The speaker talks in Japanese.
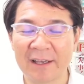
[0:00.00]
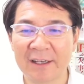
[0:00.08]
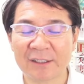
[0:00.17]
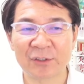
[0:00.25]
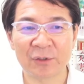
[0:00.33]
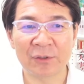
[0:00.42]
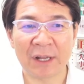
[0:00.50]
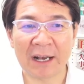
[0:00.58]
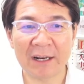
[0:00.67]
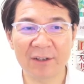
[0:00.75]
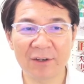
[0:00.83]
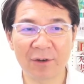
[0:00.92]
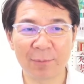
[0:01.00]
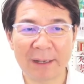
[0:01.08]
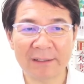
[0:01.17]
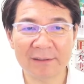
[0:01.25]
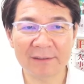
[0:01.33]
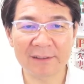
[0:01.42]
その流れを
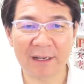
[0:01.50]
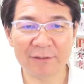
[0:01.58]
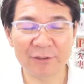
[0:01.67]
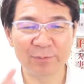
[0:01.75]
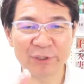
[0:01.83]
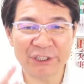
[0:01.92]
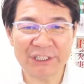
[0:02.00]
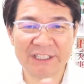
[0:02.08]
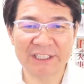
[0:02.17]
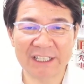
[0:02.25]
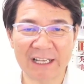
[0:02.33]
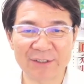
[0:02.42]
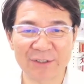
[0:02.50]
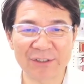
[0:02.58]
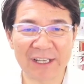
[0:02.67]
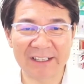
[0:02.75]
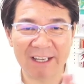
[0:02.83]
全く無視した状態で、